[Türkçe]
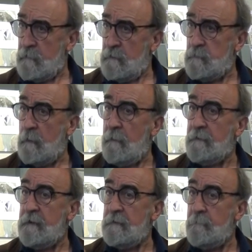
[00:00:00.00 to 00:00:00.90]
Sonra
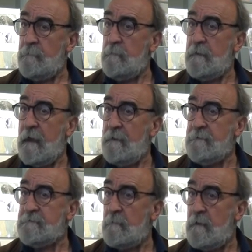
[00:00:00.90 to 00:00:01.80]
parlayanlar filmi
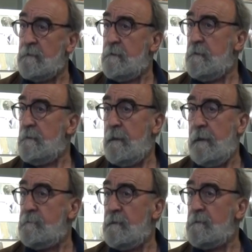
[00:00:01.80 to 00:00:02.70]
geldiği zaman
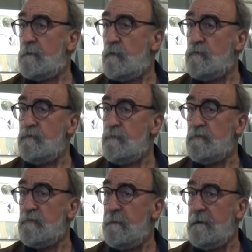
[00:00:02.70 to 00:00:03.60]
heyecanla
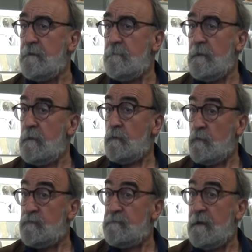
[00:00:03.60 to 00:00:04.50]
koştuğumuzu bilirim
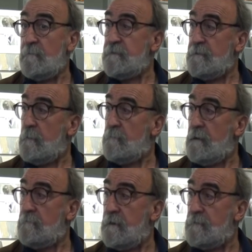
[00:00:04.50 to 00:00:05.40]
koşacağımız
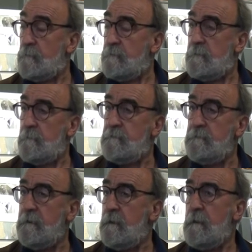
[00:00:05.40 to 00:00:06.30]
adamlar vardı o dönem.
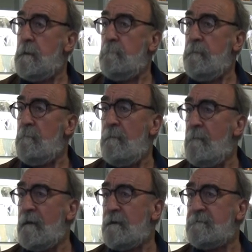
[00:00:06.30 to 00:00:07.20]
Şimdi
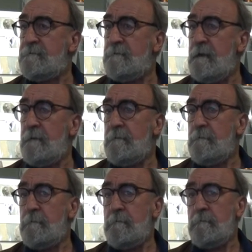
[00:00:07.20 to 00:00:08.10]
bilmemek aslında
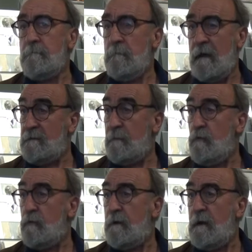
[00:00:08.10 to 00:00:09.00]
e, belki
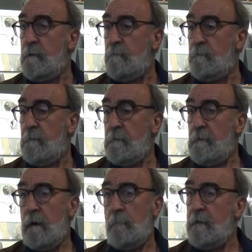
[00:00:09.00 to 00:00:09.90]
büyük kayıp
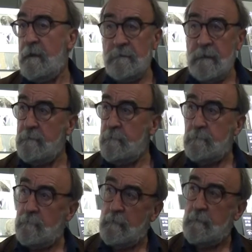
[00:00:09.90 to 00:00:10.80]
ama yeniden
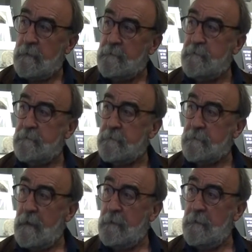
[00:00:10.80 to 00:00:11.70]
bu gelecektir.
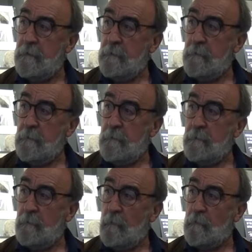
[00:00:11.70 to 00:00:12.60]
Yani
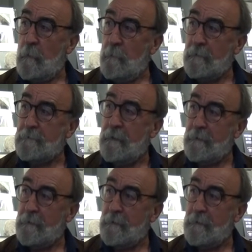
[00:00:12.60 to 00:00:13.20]
o kapaklar